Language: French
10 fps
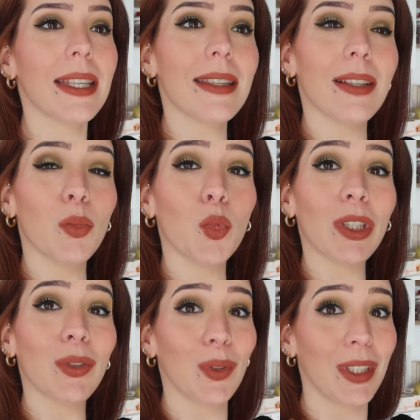C'est le
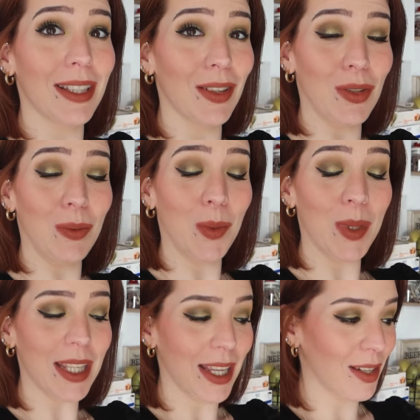mois de naissance de
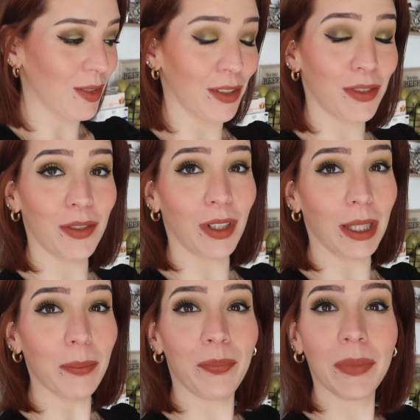bébé, ça y est on est en
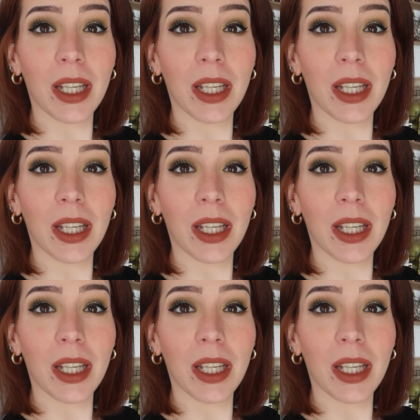février.